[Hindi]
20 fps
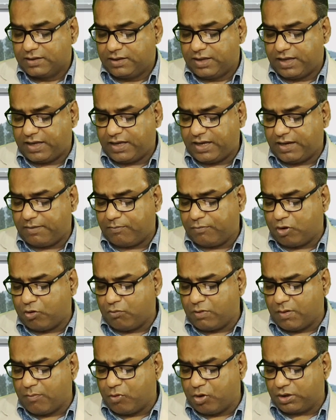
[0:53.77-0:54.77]
देखिए
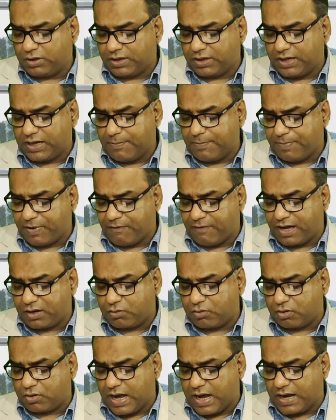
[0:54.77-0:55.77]
महुमा मोहित्रा ने पवार
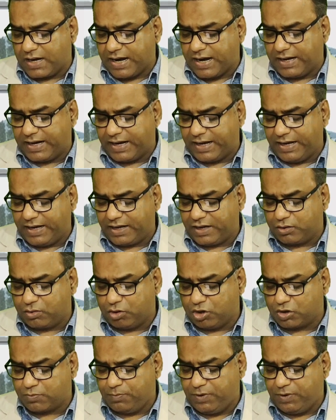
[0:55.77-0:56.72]
को कहा कि अडानी का दोष